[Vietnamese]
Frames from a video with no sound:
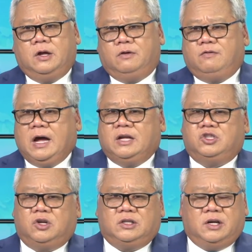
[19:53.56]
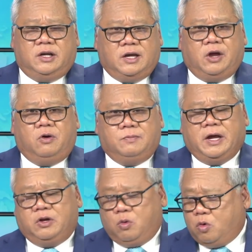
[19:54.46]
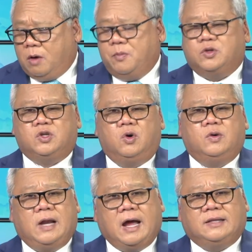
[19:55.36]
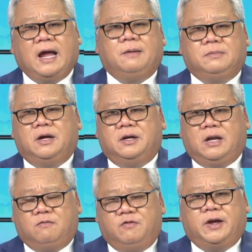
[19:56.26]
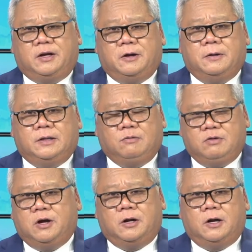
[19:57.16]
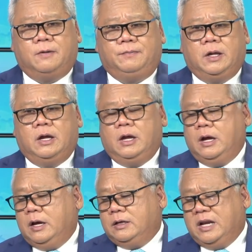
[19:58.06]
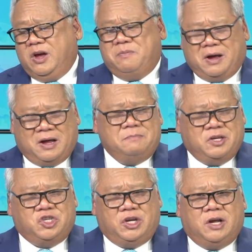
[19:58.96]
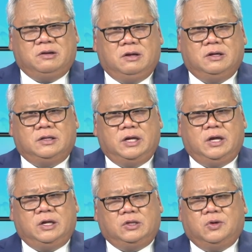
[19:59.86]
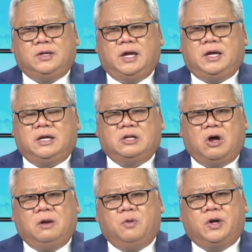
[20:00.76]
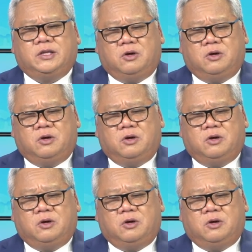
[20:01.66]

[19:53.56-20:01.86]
Và cho tới ngày hôm nay cũng có một số đã tạm thời đóng việc nữa, đóng cửa nữa. Nếu mà ở Michigan thì tôi nghĩ đó là một cái tiểu